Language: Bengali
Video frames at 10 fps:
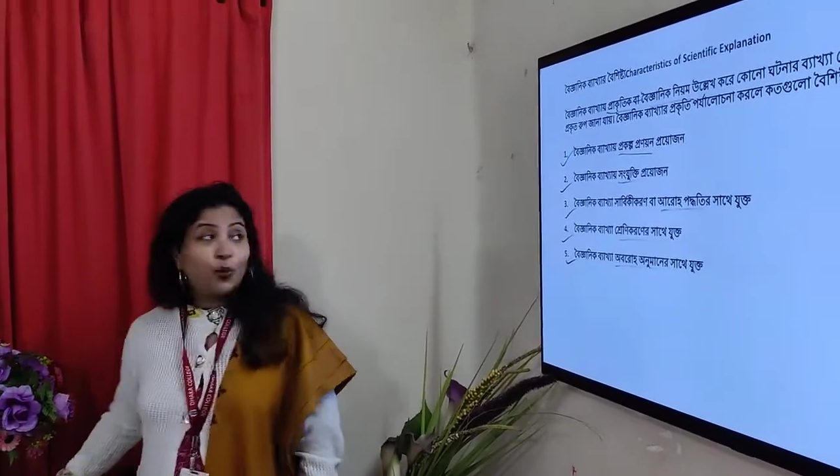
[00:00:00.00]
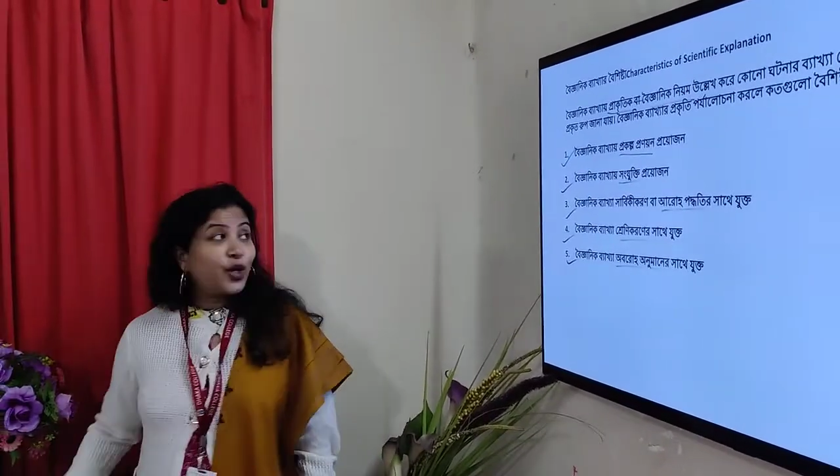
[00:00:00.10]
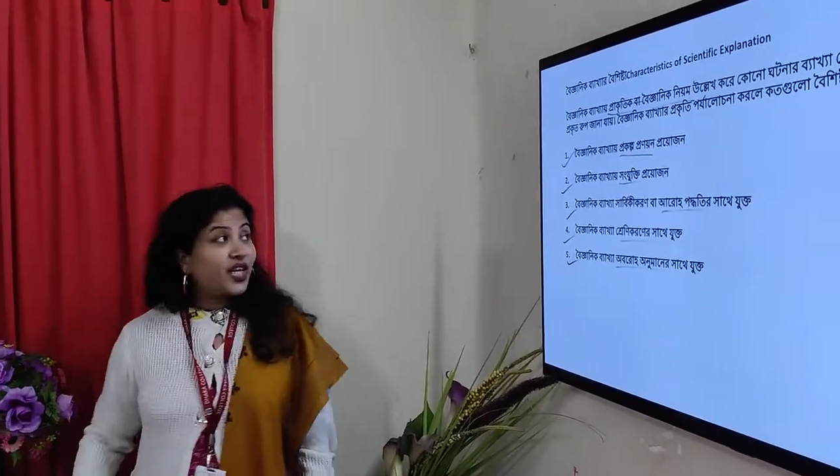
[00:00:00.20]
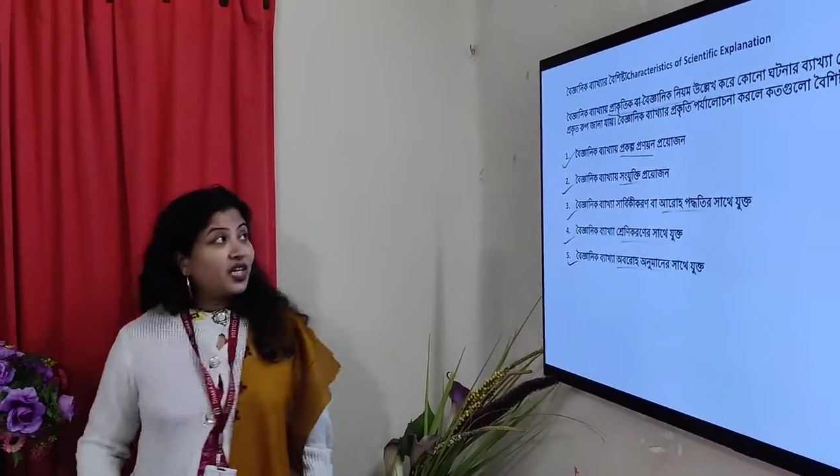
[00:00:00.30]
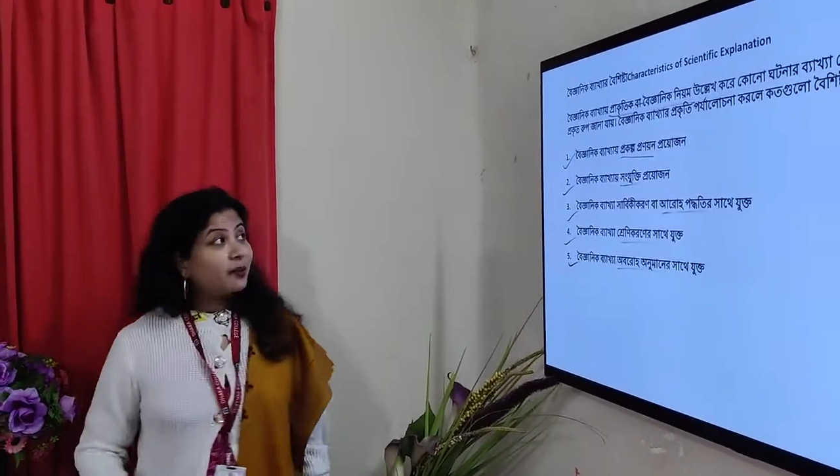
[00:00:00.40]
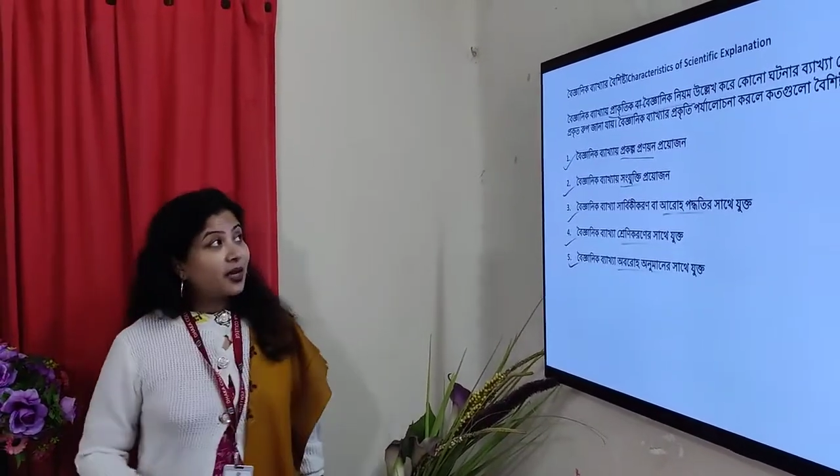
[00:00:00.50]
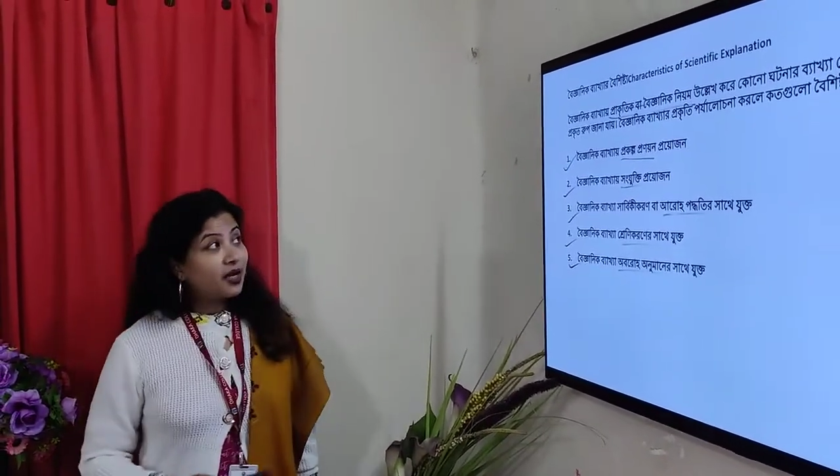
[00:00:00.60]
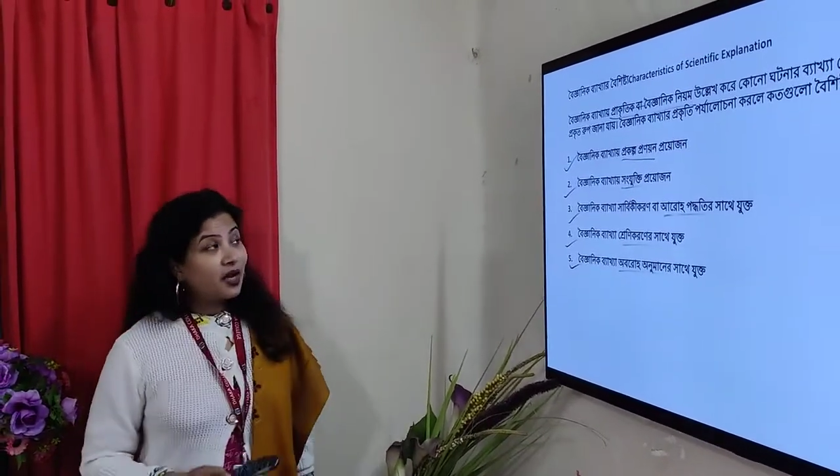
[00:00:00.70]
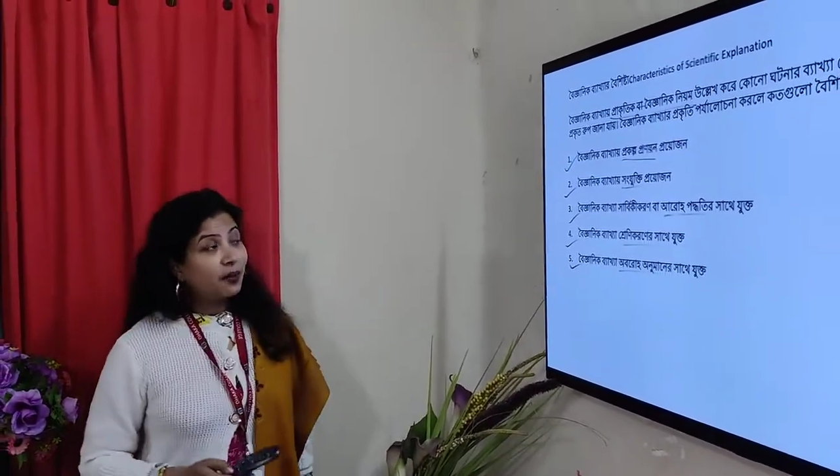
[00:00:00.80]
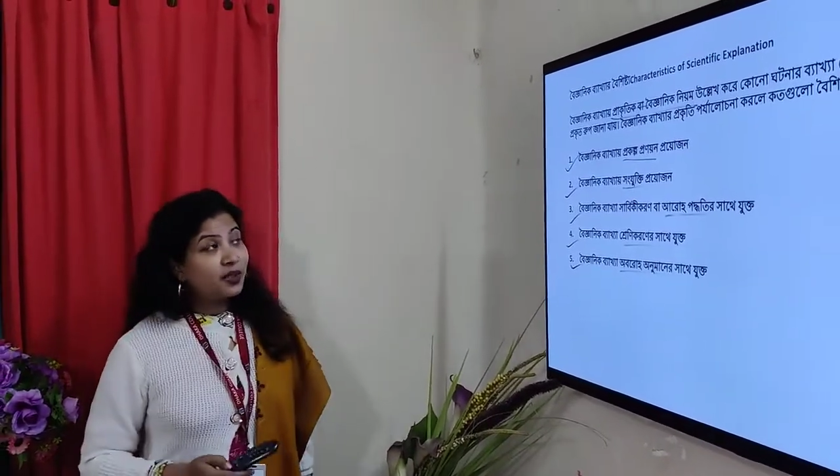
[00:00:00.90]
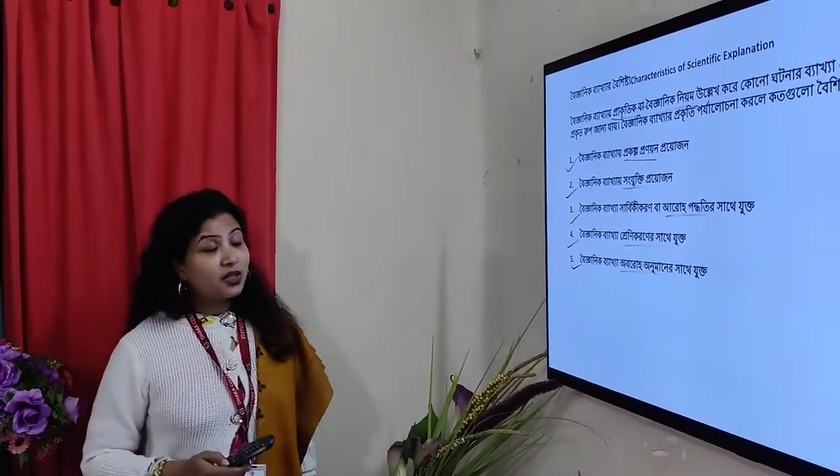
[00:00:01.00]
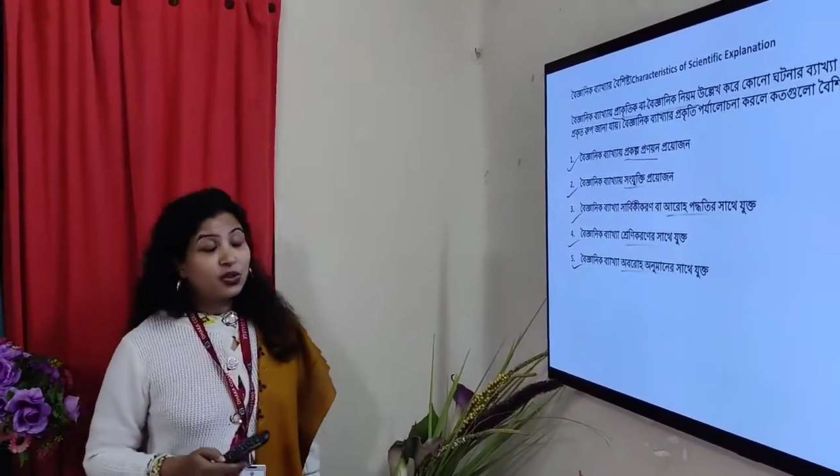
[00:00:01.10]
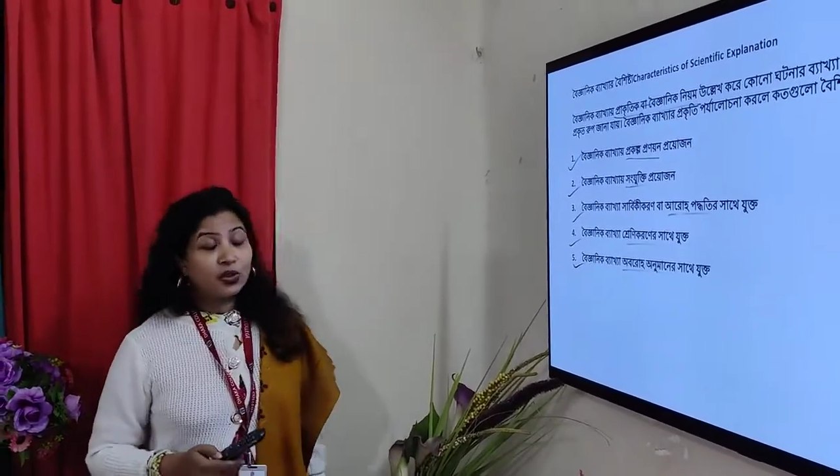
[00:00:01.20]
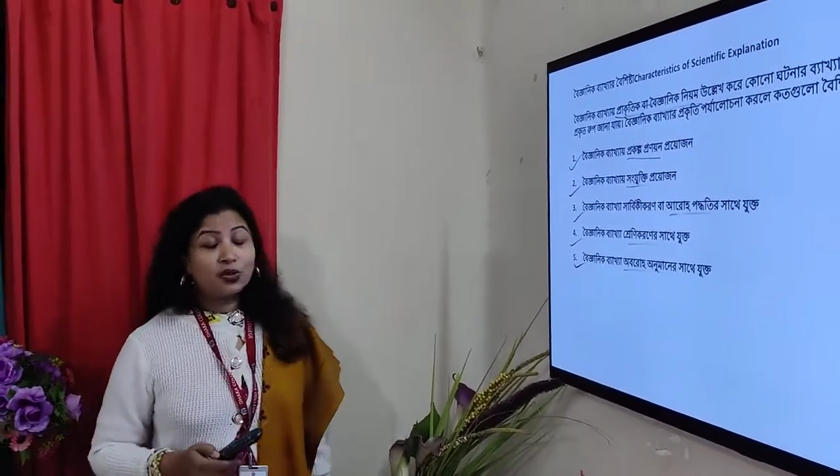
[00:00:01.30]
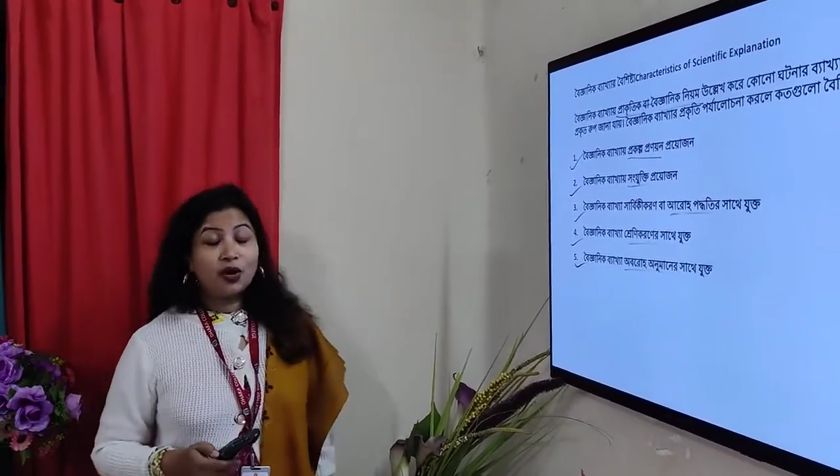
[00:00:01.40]
বৈজ্ঞানিক ব্যাখ্যা আমাদের
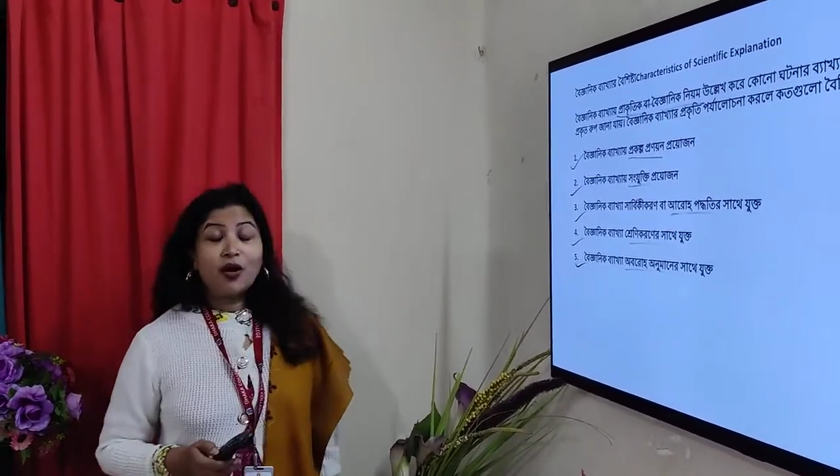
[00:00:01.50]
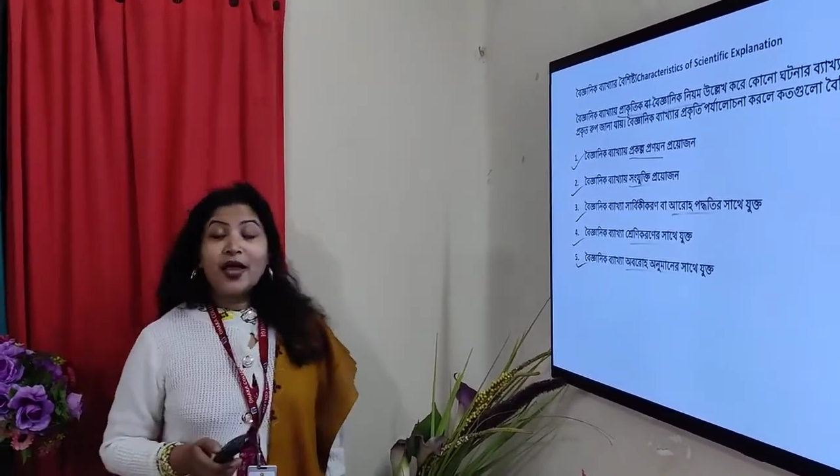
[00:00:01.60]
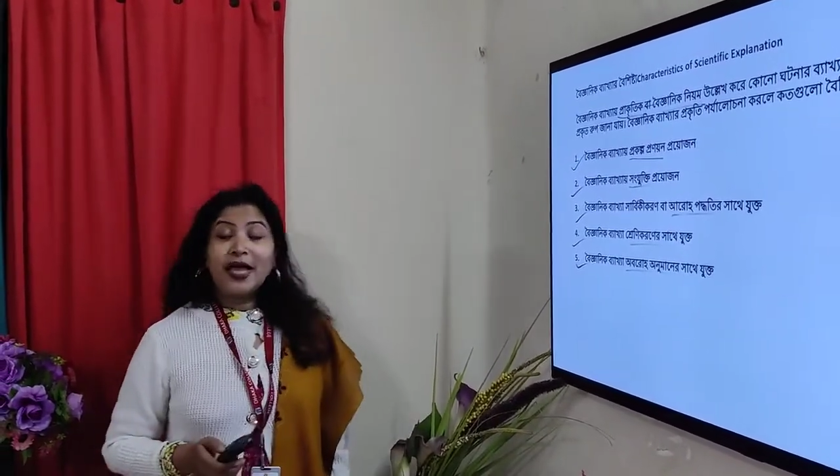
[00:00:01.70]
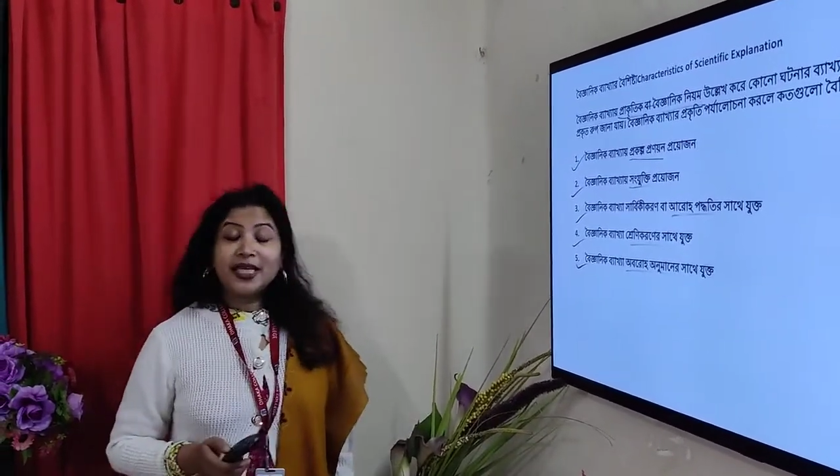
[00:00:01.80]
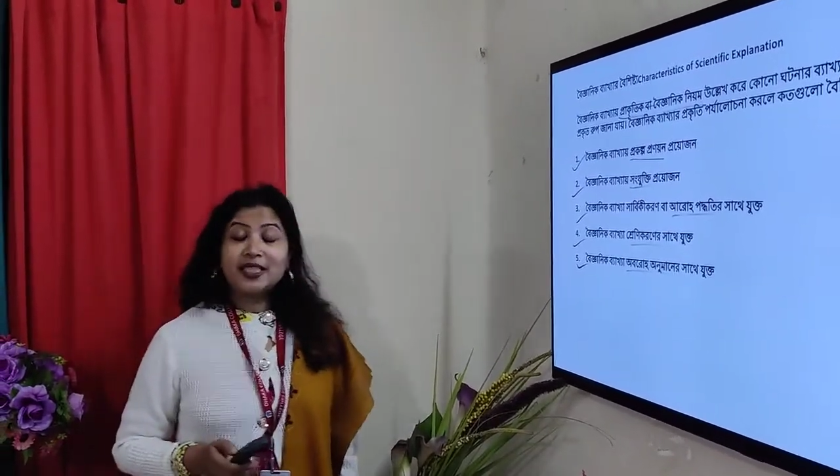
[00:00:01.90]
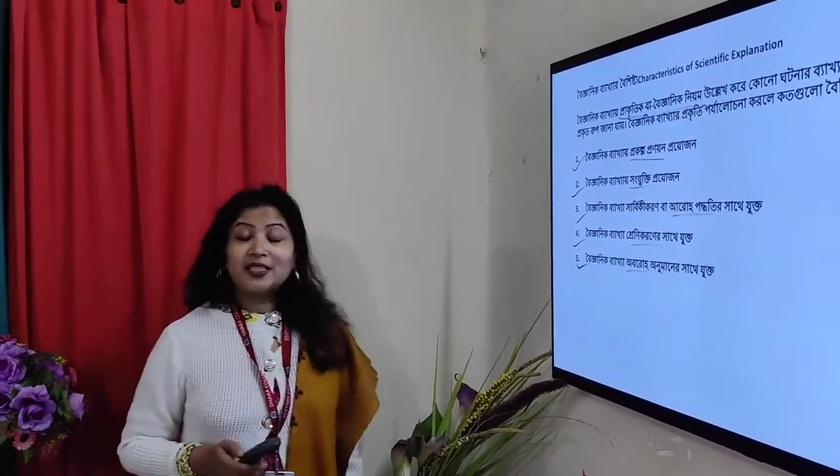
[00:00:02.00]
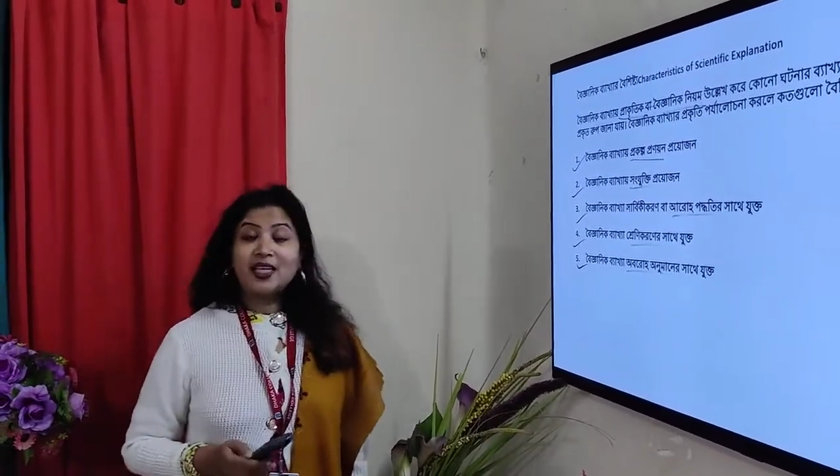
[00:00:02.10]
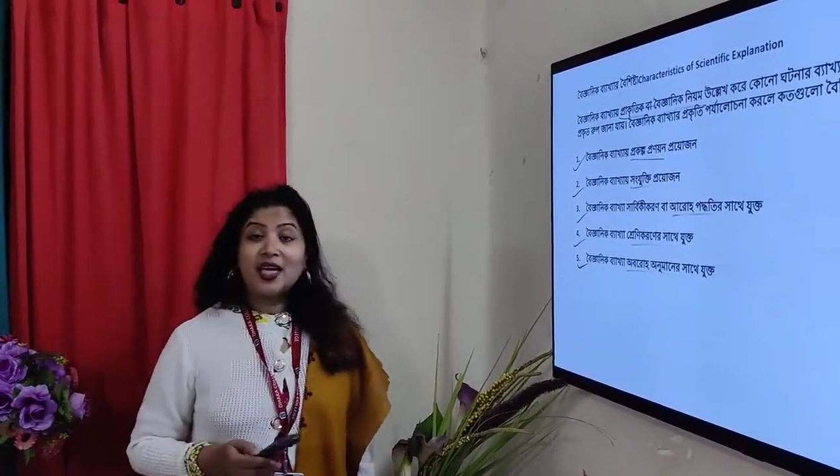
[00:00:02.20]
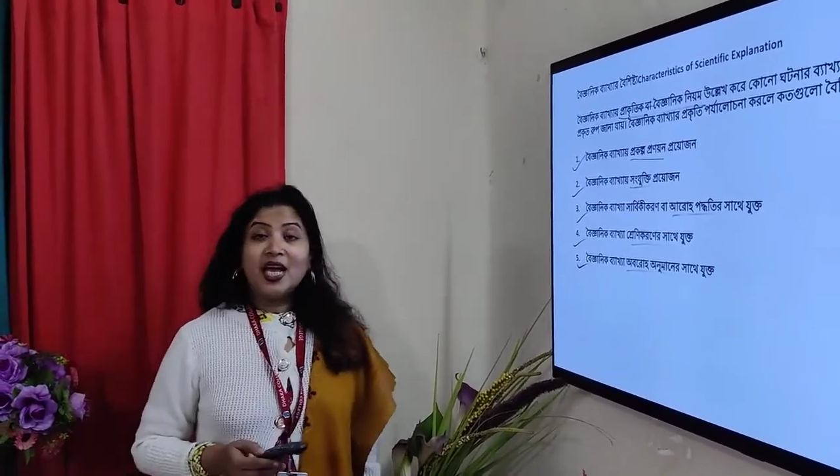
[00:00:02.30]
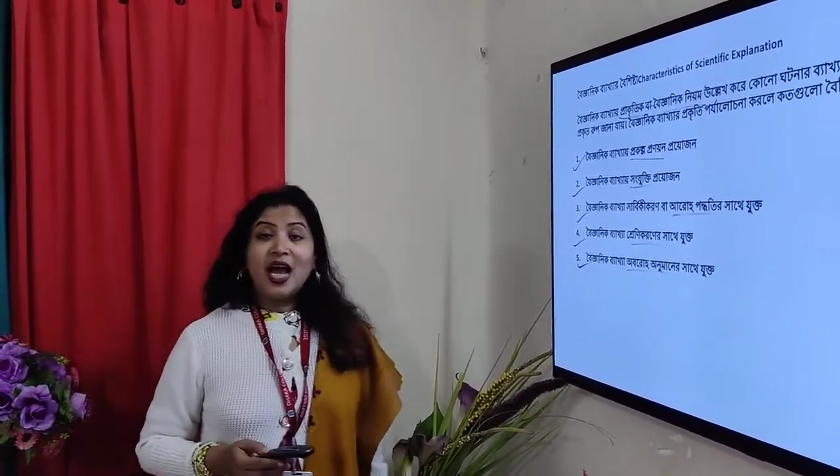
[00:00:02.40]
জন্য একটি